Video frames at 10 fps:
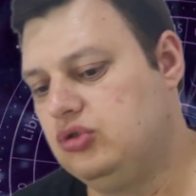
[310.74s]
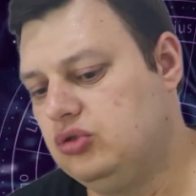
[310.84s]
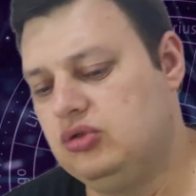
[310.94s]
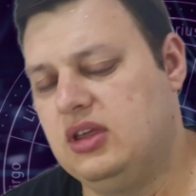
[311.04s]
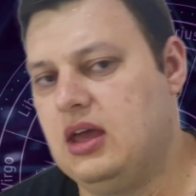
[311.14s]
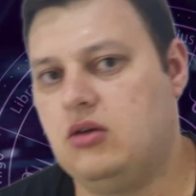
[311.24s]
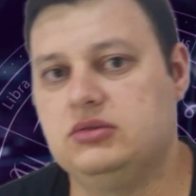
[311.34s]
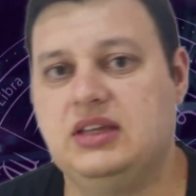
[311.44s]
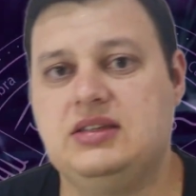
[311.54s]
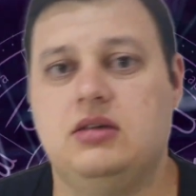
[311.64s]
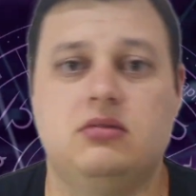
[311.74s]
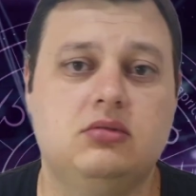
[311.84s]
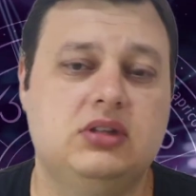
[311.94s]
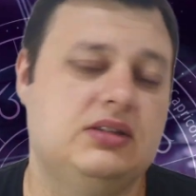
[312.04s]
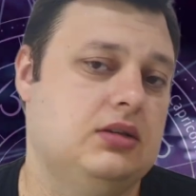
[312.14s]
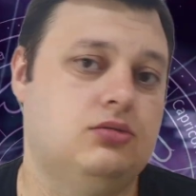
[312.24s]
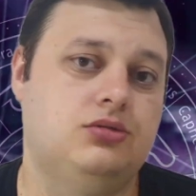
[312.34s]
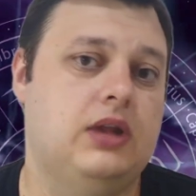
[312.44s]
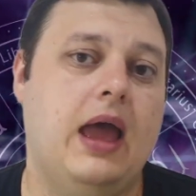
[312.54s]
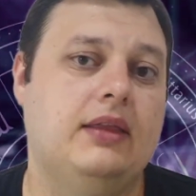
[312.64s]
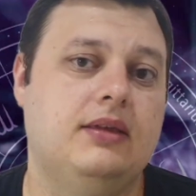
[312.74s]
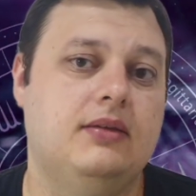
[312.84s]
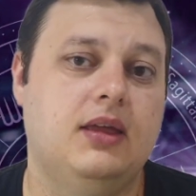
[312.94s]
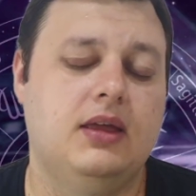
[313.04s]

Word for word: tudo o que aconteceu aconteceu do nada.